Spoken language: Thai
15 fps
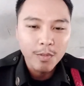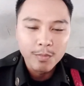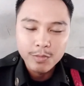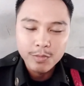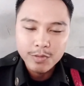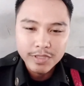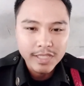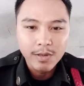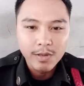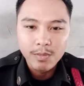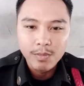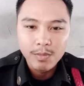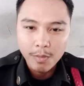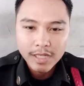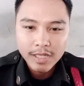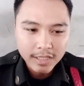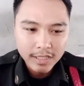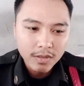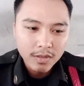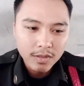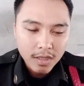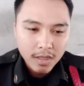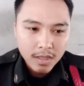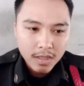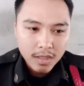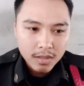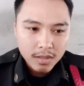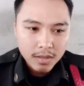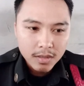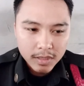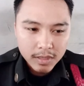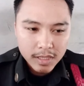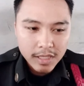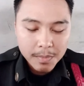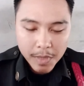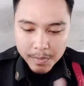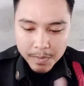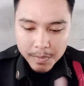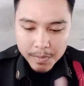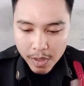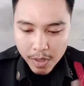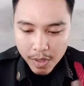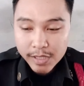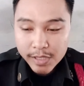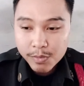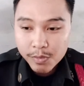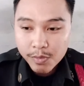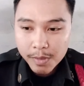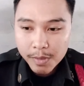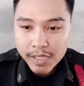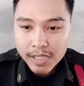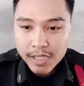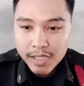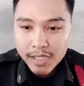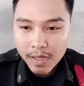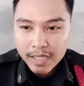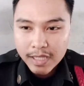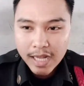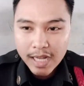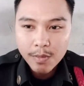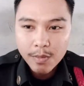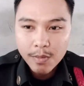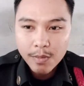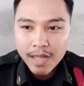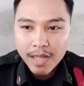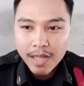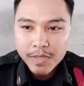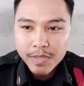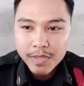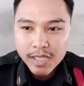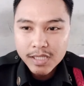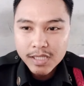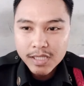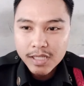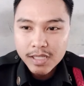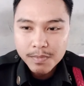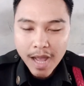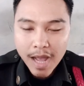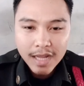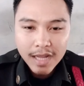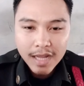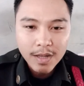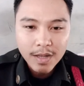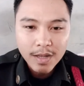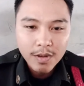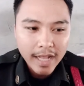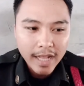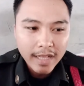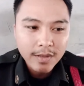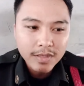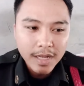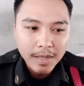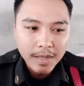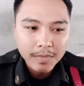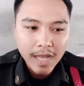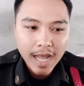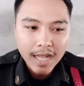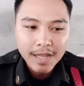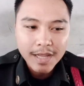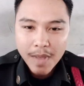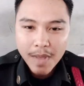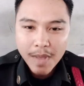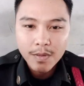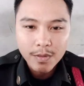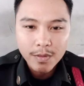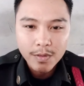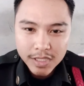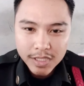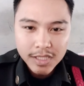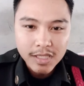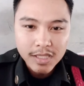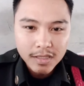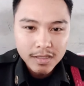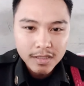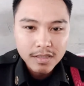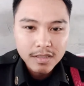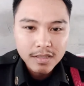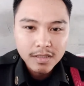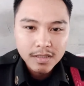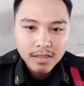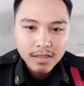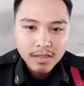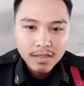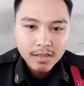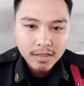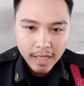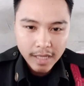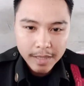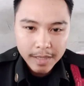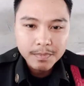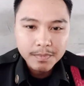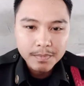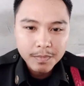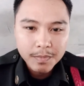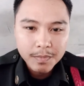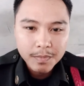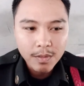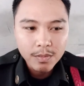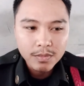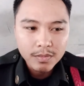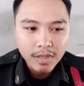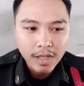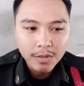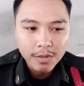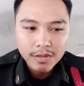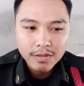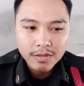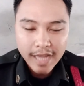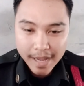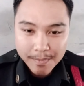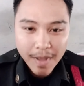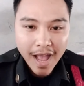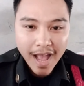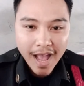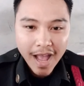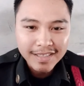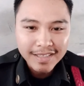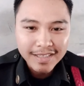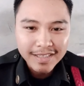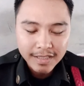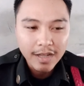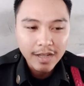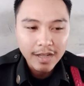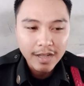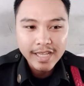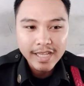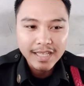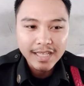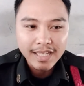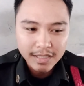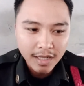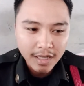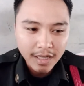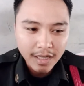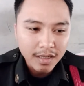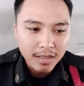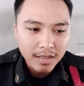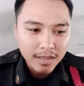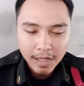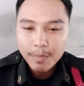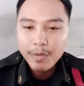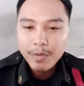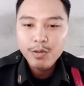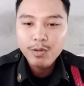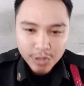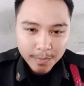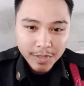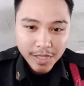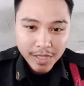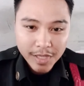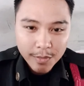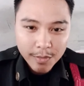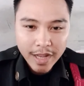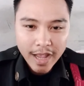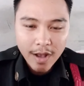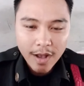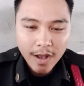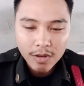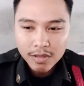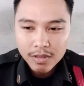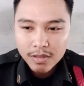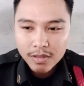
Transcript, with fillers: มคนเดียวผมก็เลยต้อง คือมันมีความคิดอยู่ความคิดหนึ่งว่าถ้าเราอยากมีเงินมากเราก็แค่ต้องทำงานให้มากกว่าคนอื่นเพราะว่าเราเราต้องใช้มาก แล้วก็อย่างหนึ่งก็เราเป็นคนชอบเที่ยวอยู่แล้ว